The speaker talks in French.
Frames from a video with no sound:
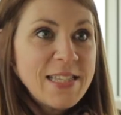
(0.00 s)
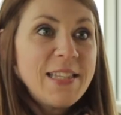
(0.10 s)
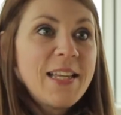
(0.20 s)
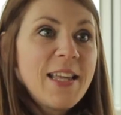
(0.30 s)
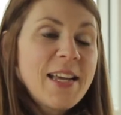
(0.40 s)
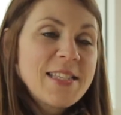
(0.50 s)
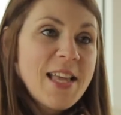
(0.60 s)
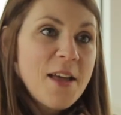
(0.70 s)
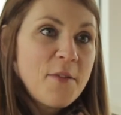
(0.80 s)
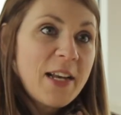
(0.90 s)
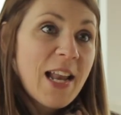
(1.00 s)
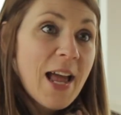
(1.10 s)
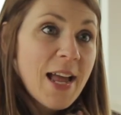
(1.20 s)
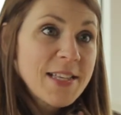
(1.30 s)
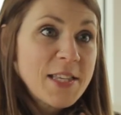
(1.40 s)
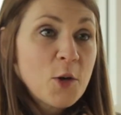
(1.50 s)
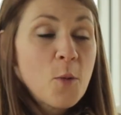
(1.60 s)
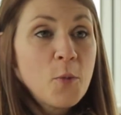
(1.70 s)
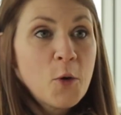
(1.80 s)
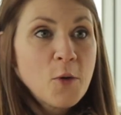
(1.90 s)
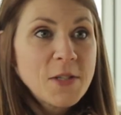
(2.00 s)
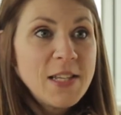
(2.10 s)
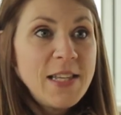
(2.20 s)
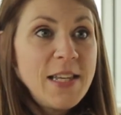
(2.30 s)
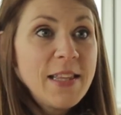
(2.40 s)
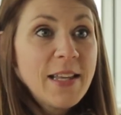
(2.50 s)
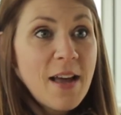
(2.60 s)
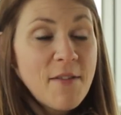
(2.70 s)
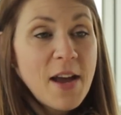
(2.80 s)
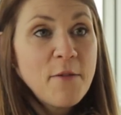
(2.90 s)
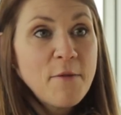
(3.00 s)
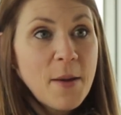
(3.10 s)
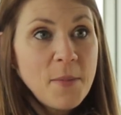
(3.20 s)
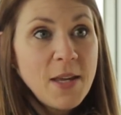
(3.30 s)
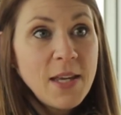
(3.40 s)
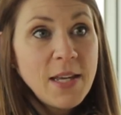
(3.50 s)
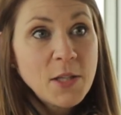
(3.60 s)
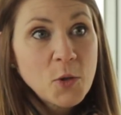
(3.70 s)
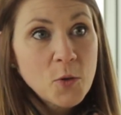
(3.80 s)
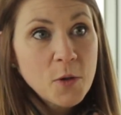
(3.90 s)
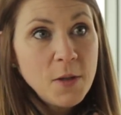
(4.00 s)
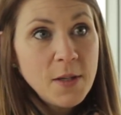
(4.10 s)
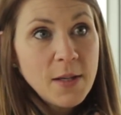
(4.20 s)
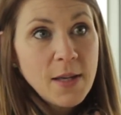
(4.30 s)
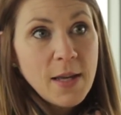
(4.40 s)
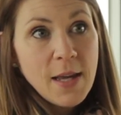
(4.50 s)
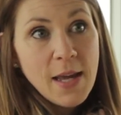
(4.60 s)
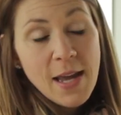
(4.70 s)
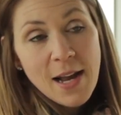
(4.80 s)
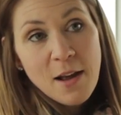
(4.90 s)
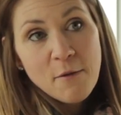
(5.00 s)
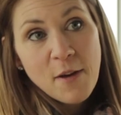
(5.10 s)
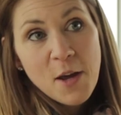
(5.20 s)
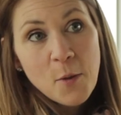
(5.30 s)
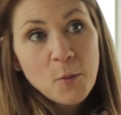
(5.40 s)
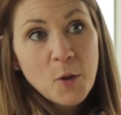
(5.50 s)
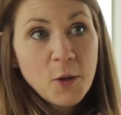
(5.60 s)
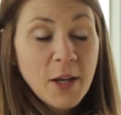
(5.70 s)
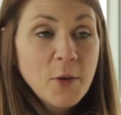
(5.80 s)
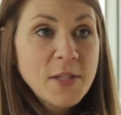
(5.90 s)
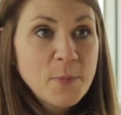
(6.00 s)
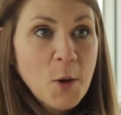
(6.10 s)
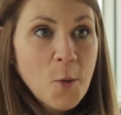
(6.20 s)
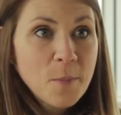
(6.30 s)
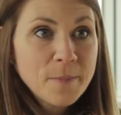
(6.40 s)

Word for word: Ce qui est intéressant avec l'ARAC, c'est qu'on peut concilier travail, famille, études et à la fin obtenir un diplôme.